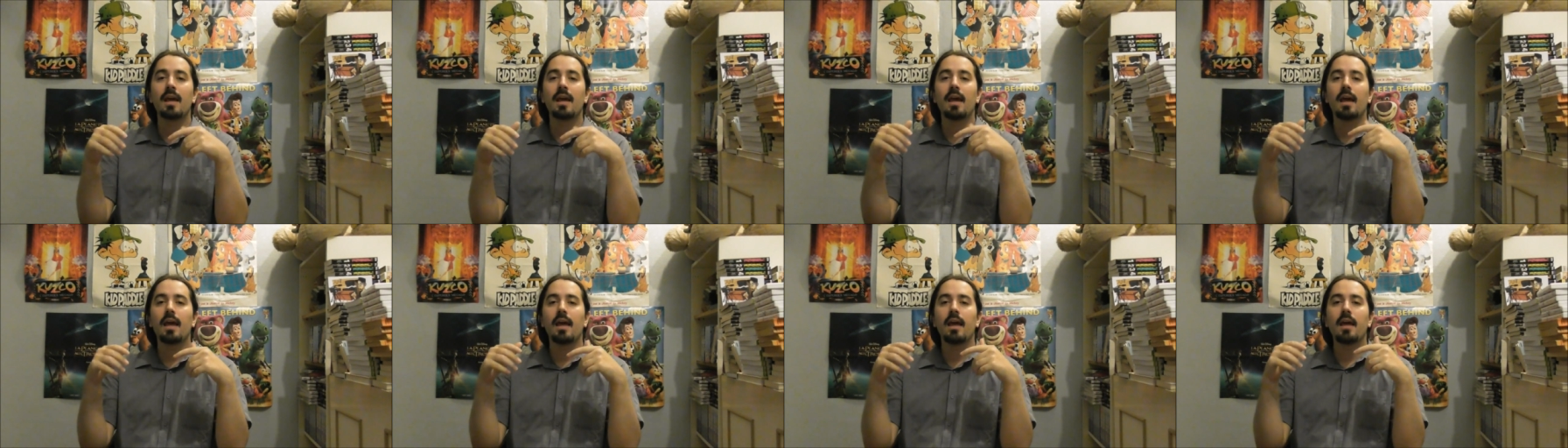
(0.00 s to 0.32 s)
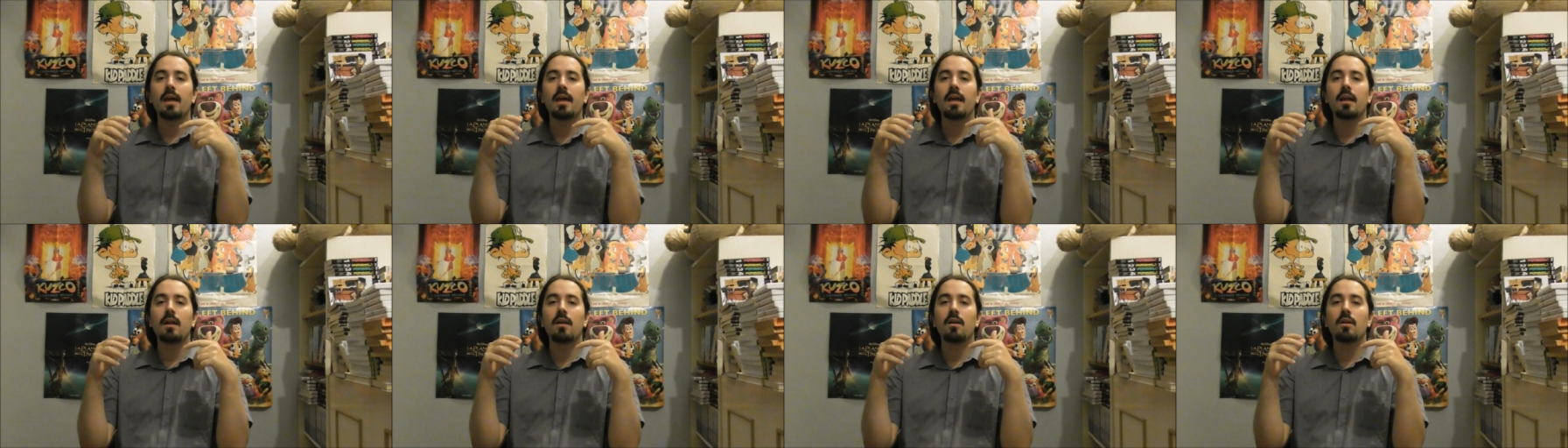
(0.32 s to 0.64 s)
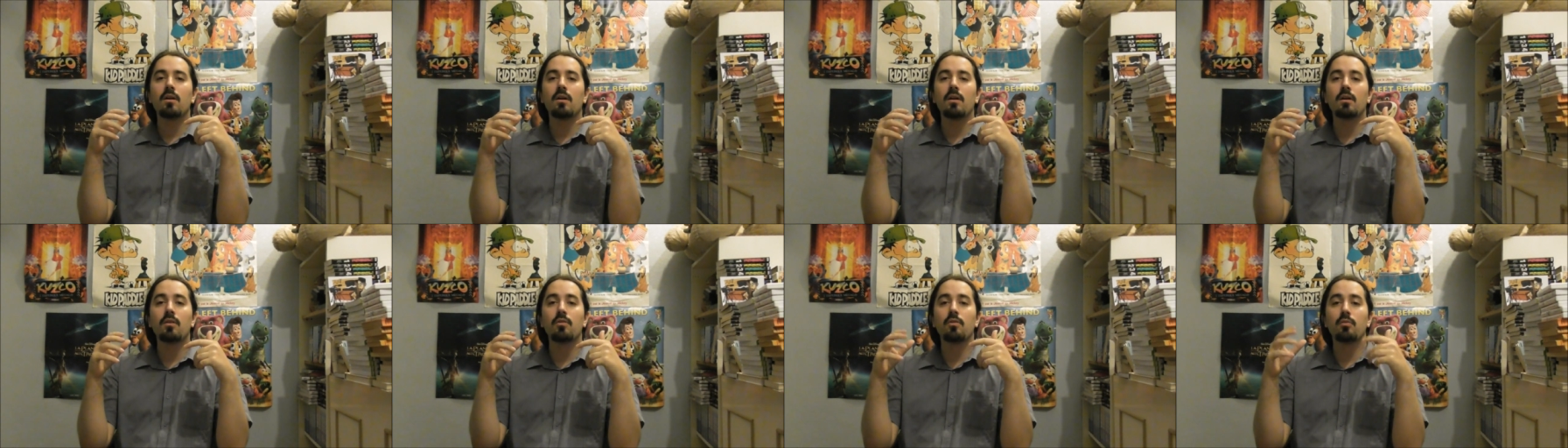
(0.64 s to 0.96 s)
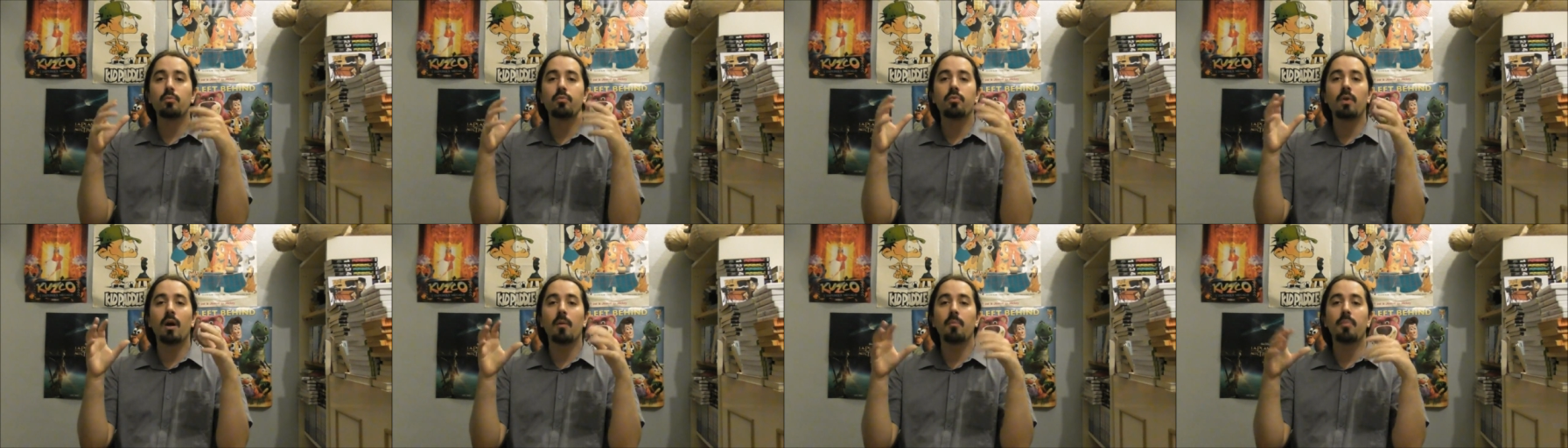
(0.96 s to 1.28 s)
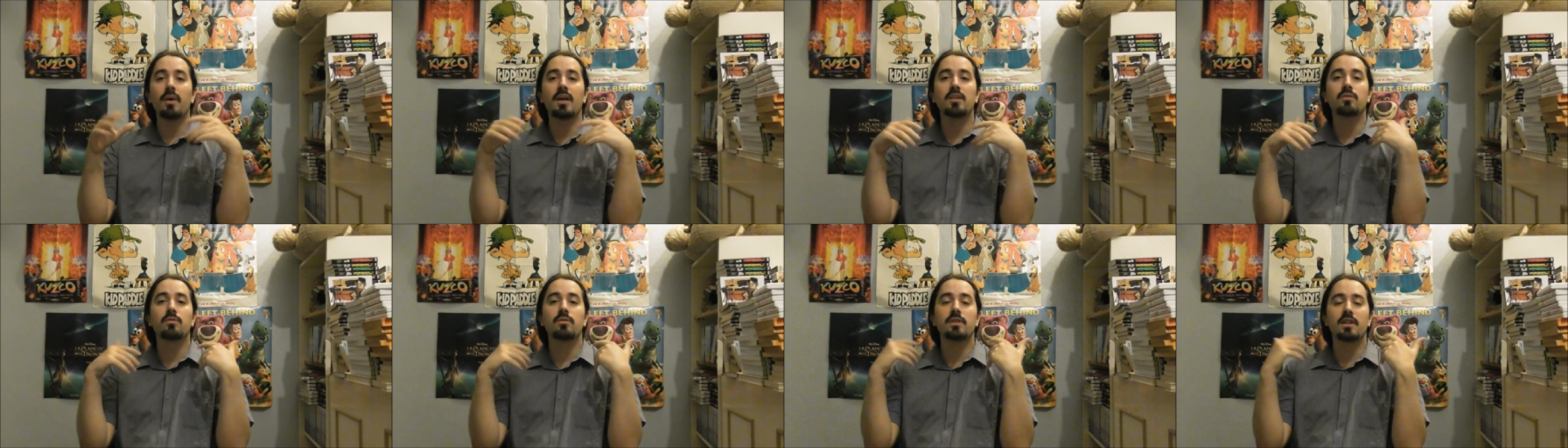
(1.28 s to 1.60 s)
elle ne pourra
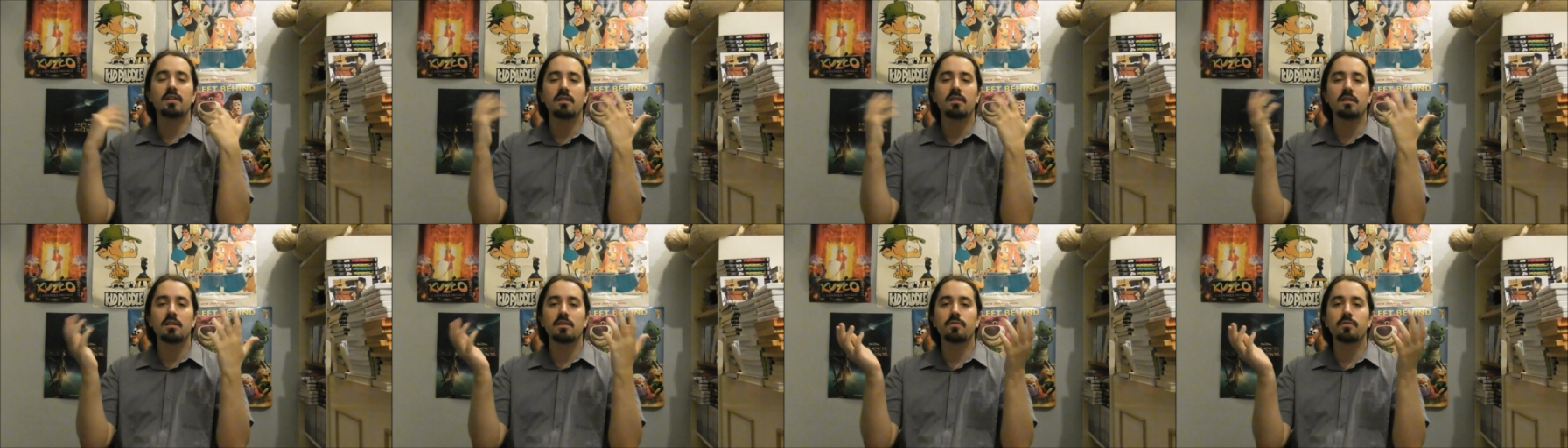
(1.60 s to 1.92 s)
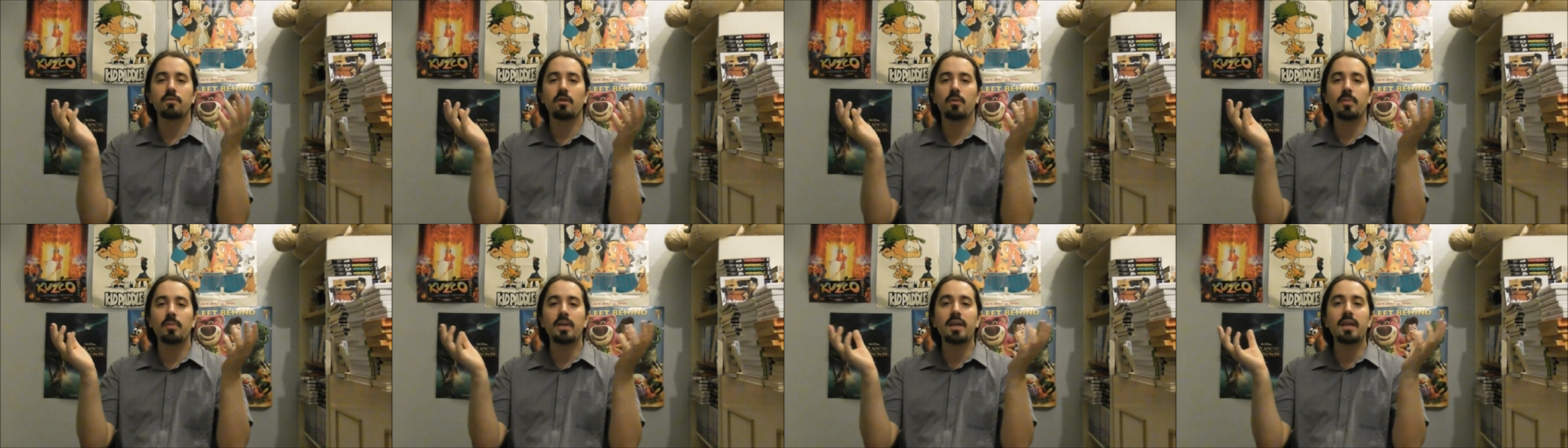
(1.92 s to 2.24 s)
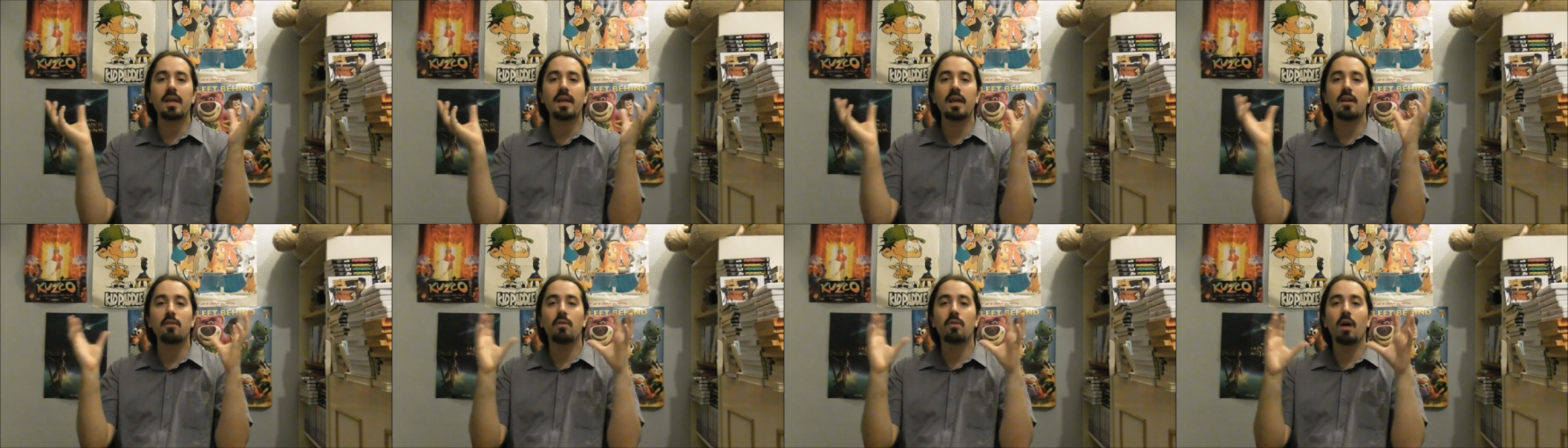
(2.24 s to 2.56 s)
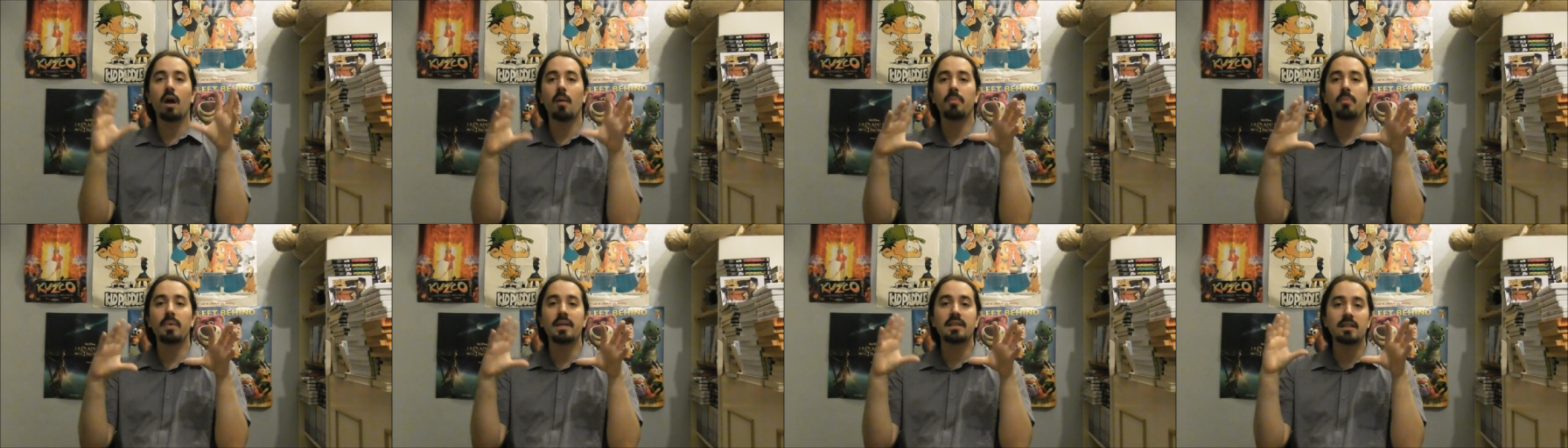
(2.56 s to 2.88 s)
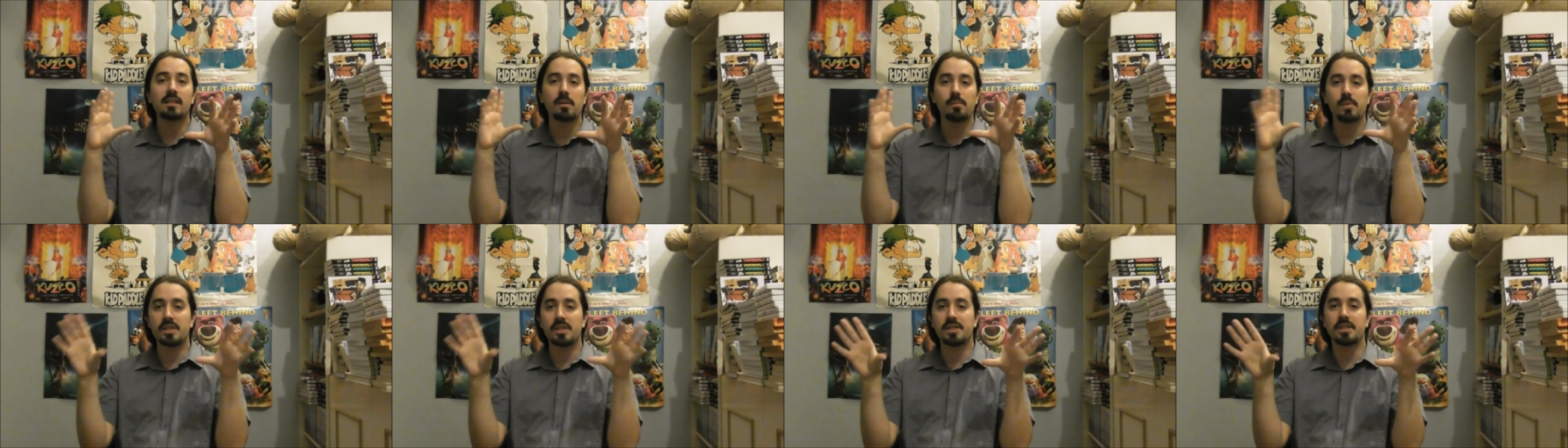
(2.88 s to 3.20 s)
pas se détransformer et elle n'aura pas
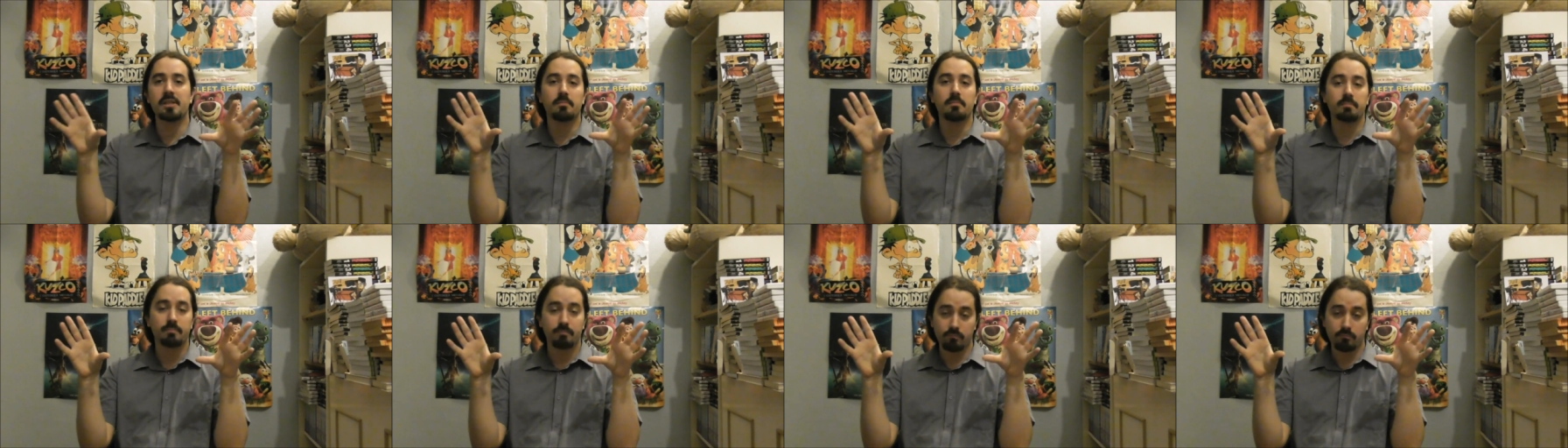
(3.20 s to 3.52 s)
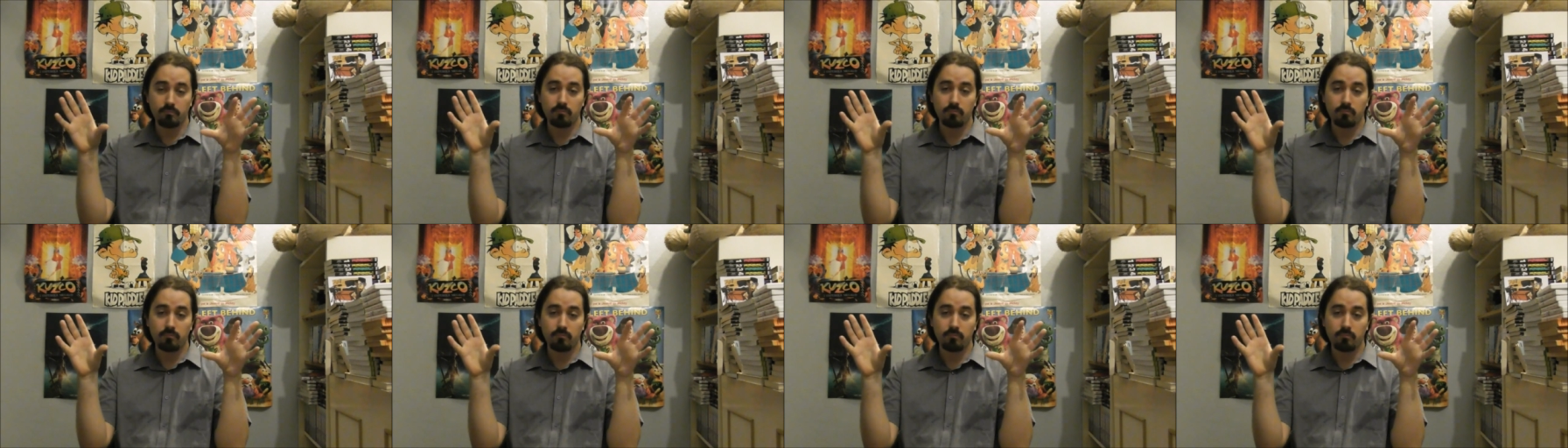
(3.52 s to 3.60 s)
sa magie.